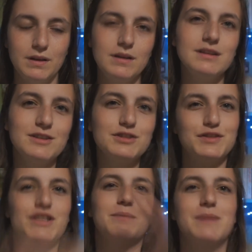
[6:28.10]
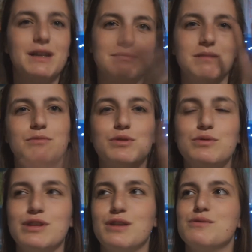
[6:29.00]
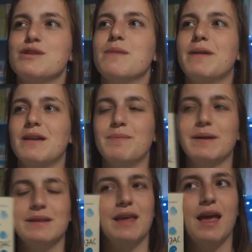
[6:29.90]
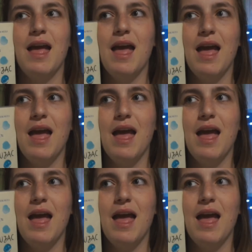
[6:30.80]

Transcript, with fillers: No i oczywiście mają tam różne, różne perypetie.